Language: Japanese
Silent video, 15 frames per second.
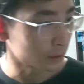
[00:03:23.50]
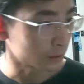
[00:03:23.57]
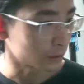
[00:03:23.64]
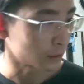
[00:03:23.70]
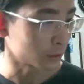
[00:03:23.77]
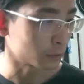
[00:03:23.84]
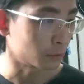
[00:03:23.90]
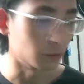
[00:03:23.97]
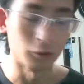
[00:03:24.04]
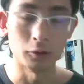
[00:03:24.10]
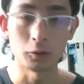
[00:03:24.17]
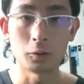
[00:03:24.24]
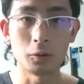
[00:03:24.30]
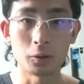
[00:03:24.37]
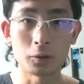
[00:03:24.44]
結
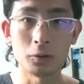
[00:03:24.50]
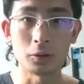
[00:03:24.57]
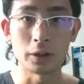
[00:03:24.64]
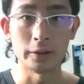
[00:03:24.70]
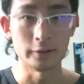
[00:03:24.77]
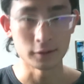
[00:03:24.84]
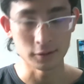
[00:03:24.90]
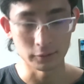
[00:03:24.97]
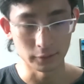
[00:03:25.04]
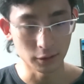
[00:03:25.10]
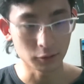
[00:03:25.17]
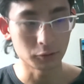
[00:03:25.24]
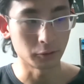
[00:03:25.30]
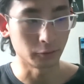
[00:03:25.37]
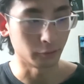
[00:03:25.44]
構高評価ですよ
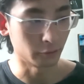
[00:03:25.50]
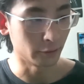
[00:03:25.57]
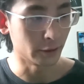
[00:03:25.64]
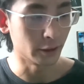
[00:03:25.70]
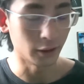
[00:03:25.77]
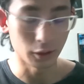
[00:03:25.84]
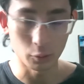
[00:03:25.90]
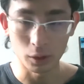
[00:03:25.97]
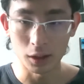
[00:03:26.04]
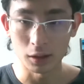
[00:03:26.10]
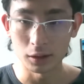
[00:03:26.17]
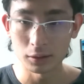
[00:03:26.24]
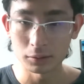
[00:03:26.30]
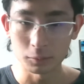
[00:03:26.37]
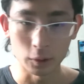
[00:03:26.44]
ね、この映画
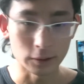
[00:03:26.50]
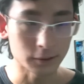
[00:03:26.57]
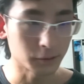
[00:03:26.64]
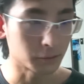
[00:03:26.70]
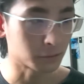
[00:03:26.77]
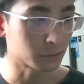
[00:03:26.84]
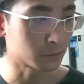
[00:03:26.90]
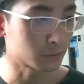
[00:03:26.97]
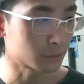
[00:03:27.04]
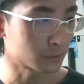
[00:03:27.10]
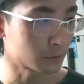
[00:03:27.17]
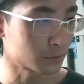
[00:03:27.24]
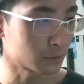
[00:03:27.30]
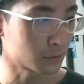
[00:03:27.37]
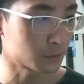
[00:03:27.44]
は。まあ、その
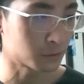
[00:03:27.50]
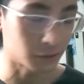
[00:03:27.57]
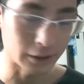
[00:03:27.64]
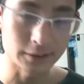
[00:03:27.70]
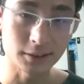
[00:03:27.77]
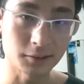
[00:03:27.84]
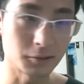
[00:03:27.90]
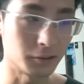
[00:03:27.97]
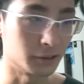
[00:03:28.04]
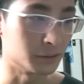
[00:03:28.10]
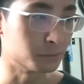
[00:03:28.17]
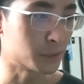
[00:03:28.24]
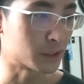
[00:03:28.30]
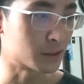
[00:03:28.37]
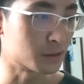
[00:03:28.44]
くらいすごい、
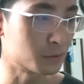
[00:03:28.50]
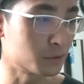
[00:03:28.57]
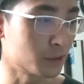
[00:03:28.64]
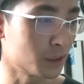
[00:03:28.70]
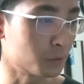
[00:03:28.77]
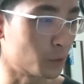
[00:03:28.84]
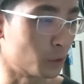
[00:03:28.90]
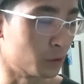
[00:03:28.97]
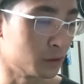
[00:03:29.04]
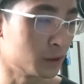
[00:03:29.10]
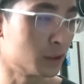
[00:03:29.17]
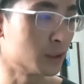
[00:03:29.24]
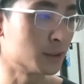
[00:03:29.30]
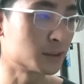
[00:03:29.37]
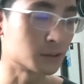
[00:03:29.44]
まあ、自分でも
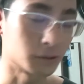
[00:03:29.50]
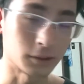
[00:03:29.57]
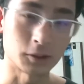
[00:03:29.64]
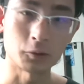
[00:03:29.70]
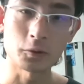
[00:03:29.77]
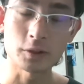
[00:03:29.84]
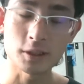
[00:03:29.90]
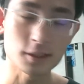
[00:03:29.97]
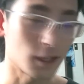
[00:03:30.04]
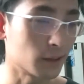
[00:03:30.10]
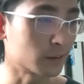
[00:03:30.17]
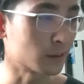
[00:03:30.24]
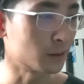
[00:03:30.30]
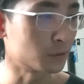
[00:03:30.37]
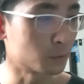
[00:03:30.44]
そうですね、星
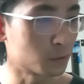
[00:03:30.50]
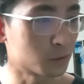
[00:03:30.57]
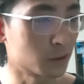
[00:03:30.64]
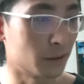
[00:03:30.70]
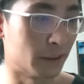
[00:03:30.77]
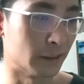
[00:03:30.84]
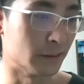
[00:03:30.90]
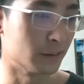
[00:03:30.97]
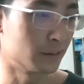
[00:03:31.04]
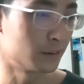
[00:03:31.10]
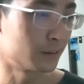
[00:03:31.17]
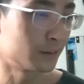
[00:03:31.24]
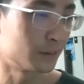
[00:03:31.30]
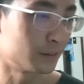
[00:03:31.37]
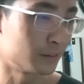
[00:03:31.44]
3.5ぐらい
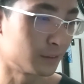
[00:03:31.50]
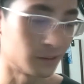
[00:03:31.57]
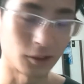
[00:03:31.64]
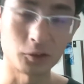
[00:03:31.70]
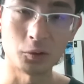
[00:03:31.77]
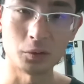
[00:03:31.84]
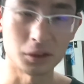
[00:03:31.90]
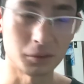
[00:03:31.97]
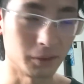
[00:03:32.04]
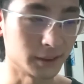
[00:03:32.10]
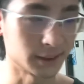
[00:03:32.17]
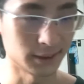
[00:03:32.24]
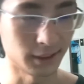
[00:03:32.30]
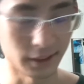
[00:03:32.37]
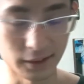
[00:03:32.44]
だと思いま
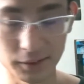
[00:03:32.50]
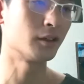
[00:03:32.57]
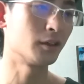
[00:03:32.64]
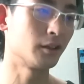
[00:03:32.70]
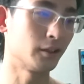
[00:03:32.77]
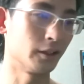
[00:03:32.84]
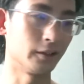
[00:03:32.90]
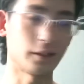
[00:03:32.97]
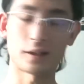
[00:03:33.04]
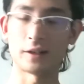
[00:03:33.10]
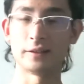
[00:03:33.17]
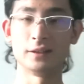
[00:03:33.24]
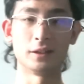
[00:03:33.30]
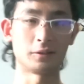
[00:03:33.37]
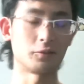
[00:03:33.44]
すね。えだか
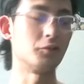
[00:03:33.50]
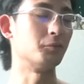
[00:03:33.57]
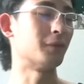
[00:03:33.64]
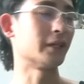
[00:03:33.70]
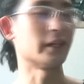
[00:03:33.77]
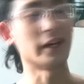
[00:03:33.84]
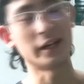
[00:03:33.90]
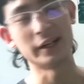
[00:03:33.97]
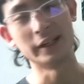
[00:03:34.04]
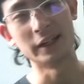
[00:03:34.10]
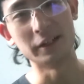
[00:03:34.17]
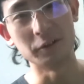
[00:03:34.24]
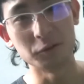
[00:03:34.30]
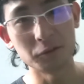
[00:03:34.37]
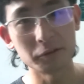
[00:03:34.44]
らね、こうまだ、
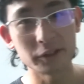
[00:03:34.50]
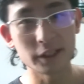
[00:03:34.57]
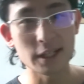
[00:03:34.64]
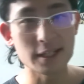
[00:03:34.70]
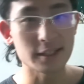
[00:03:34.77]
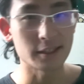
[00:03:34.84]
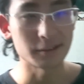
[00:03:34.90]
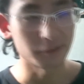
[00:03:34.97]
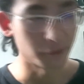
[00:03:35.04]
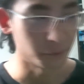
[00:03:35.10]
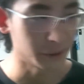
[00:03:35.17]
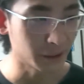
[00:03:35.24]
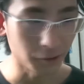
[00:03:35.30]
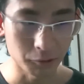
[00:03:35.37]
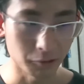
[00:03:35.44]
えー、ルノーリケンシンを
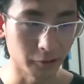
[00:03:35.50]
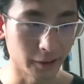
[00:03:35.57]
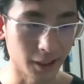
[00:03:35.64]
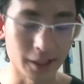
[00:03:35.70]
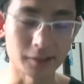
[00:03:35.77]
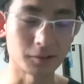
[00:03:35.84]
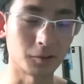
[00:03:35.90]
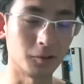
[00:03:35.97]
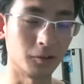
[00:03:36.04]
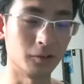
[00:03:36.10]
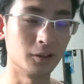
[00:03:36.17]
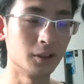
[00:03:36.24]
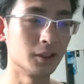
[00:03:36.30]
見たことがない人